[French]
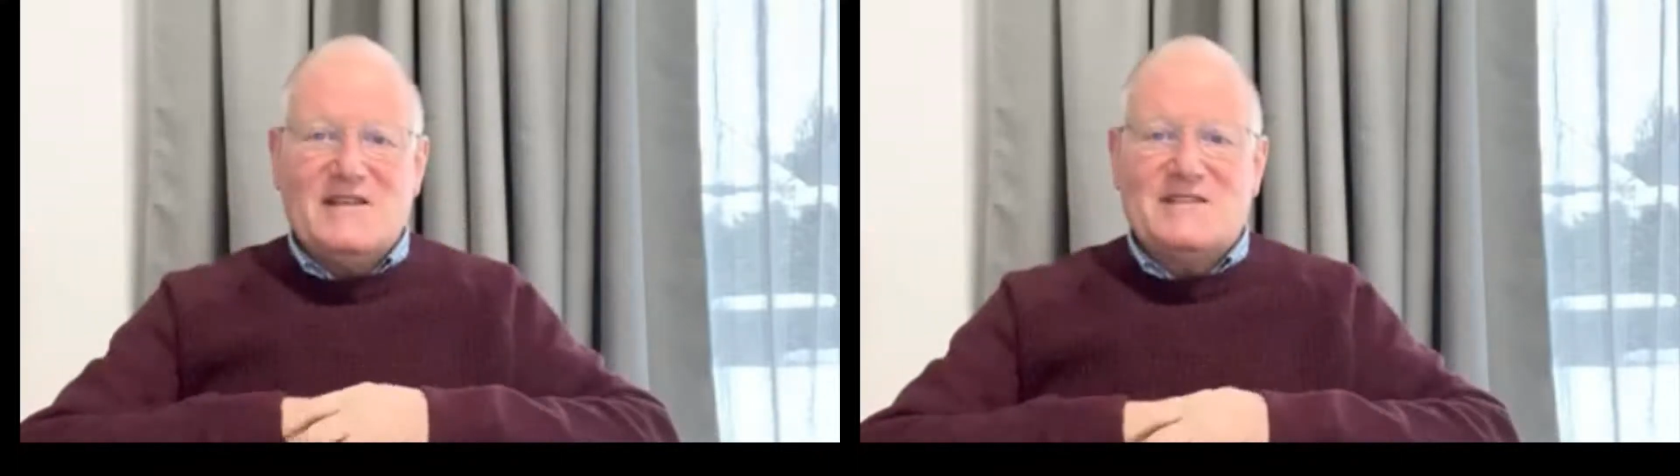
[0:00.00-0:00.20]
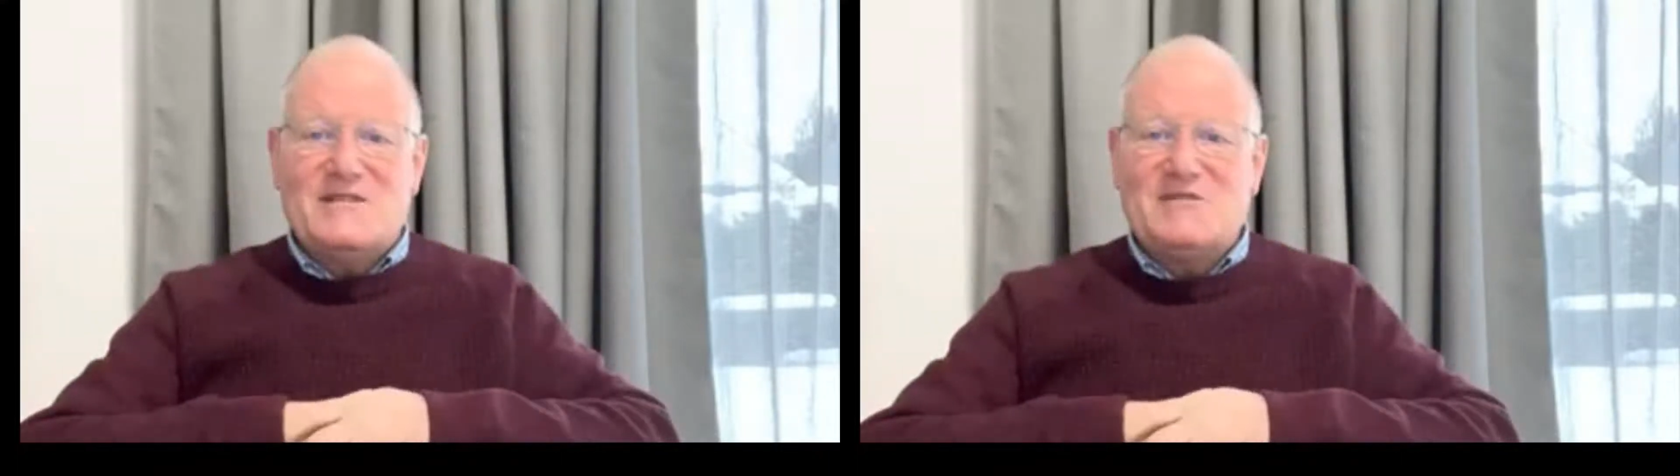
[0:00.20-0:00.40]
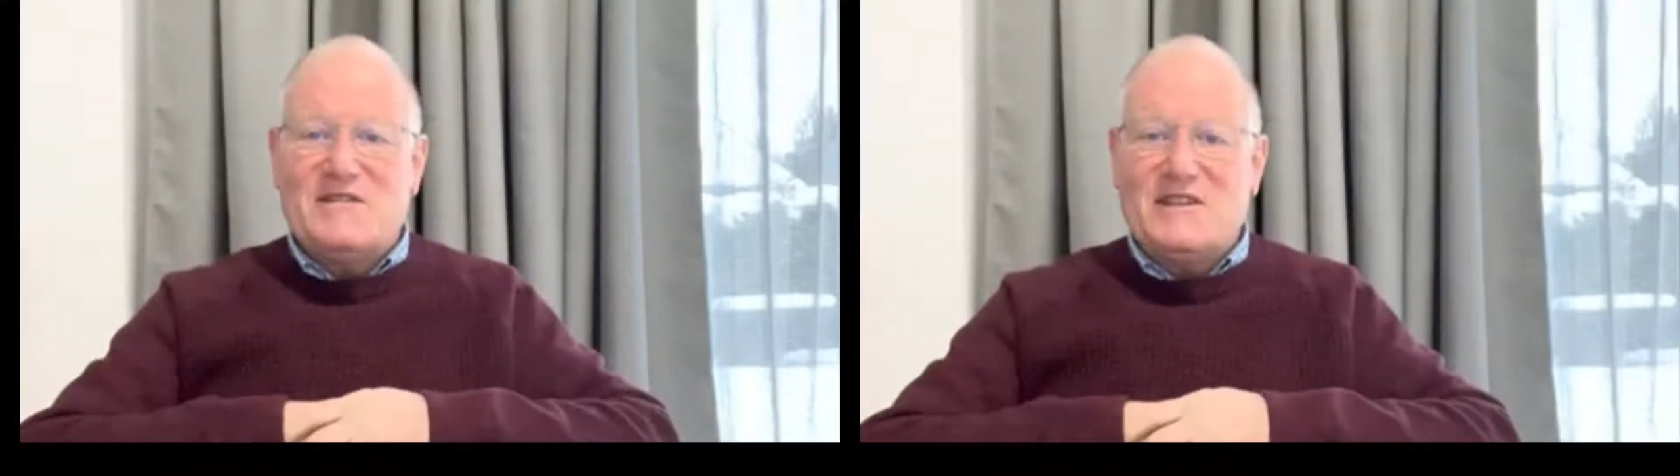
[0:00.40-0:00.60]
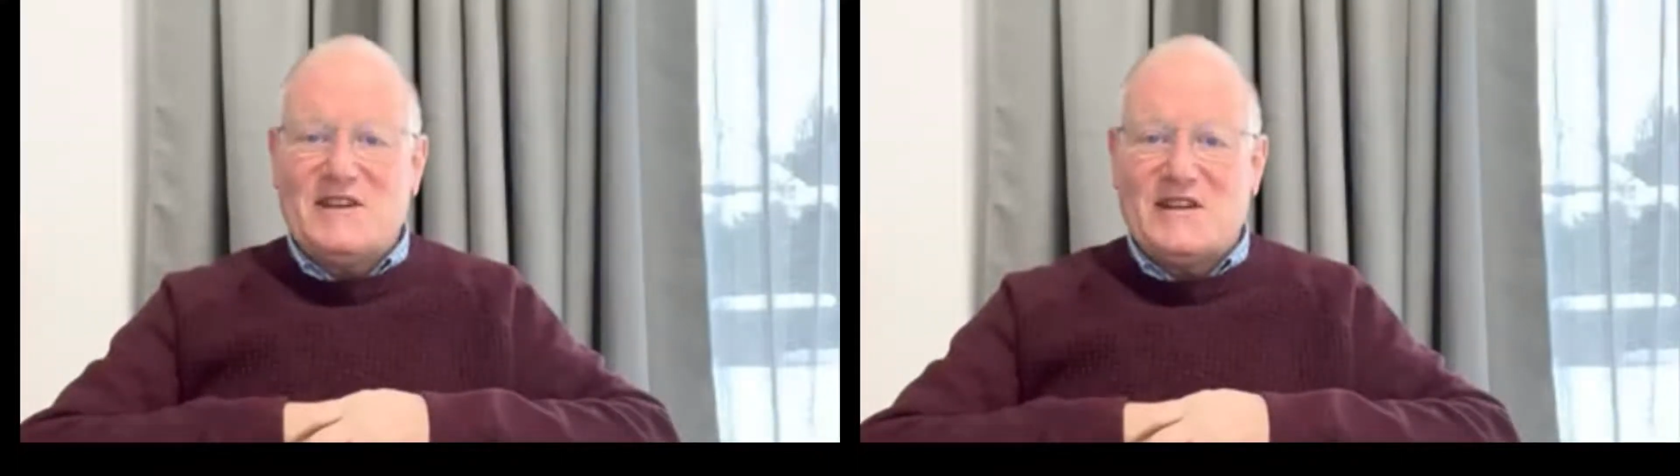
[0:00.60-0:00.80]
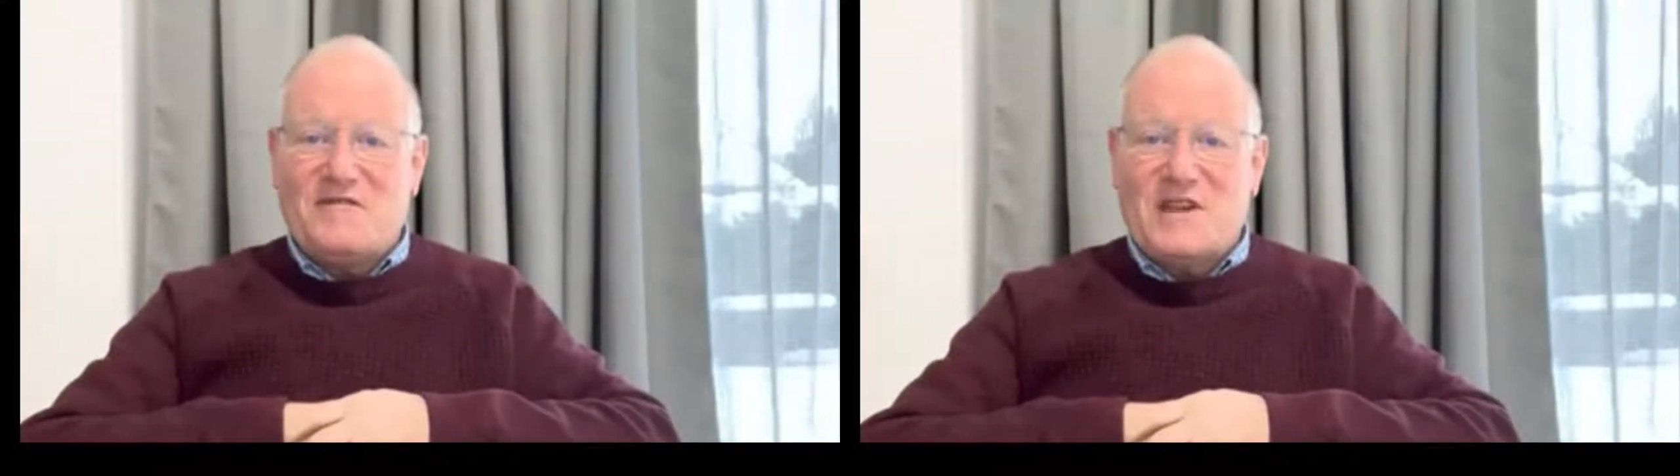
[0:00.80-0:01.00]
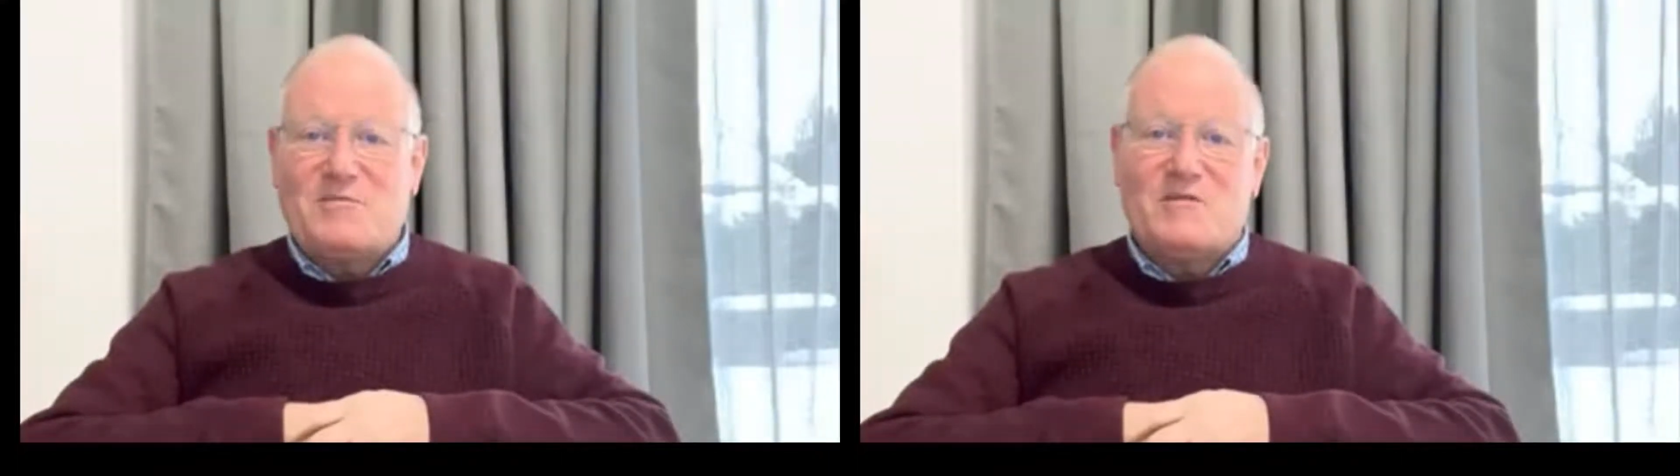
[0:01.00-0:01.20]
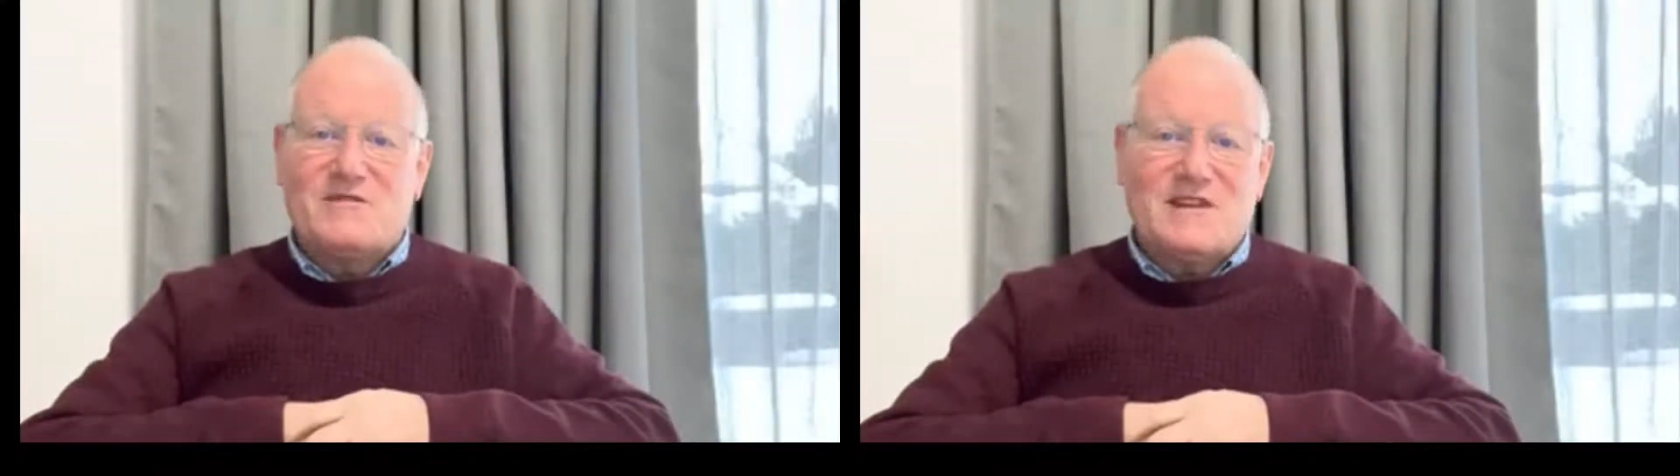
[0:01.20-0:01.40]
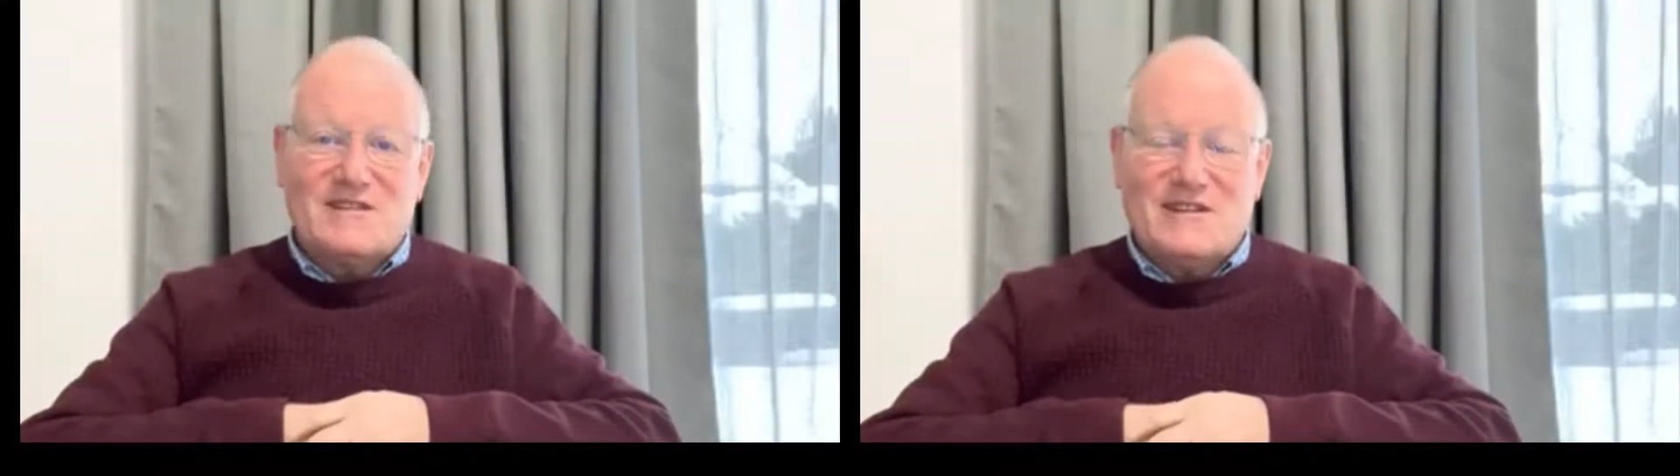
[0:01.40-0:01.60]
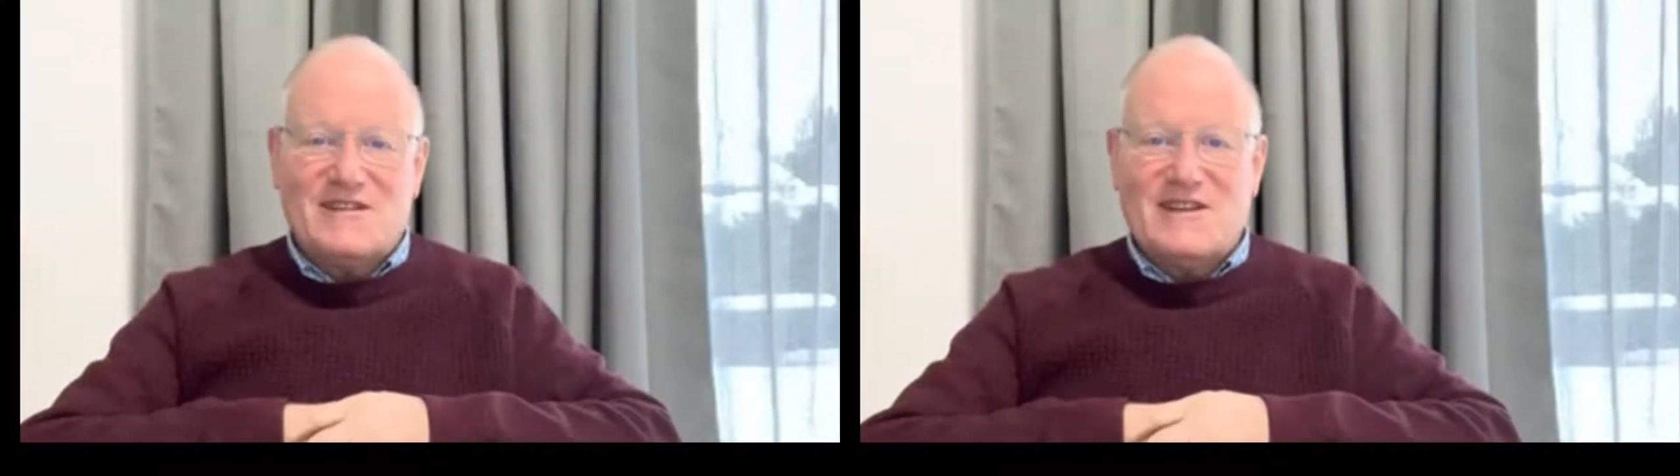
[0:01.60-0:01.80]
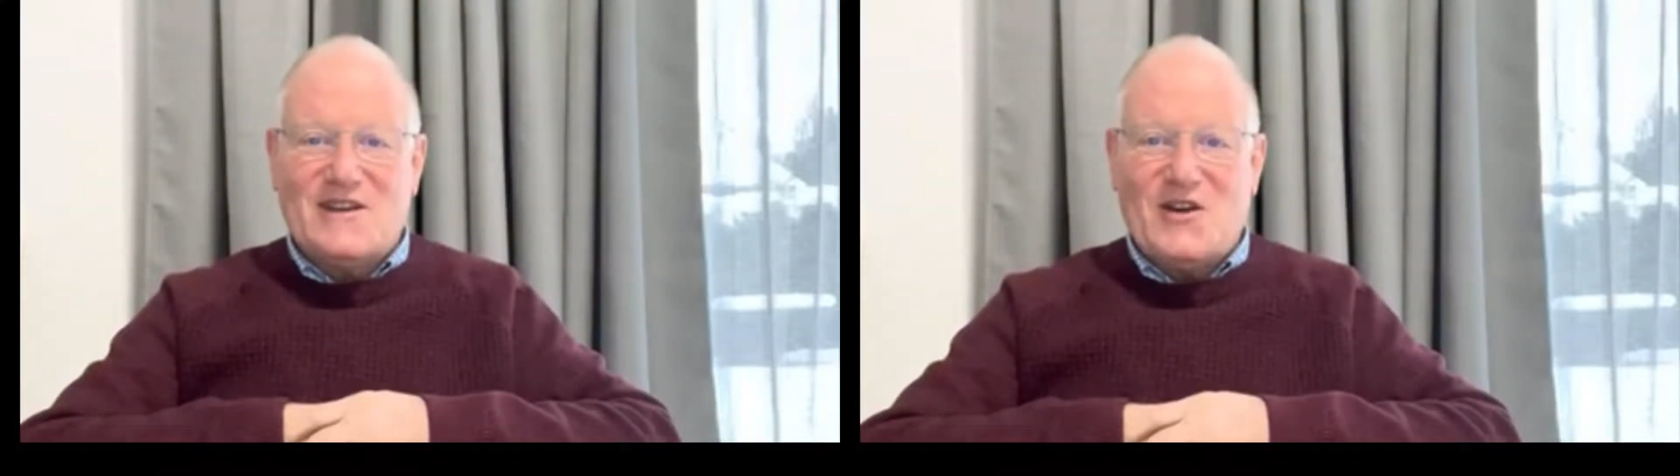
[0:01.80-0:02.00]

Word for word: Si vous avez été en Afrique puis vous entendez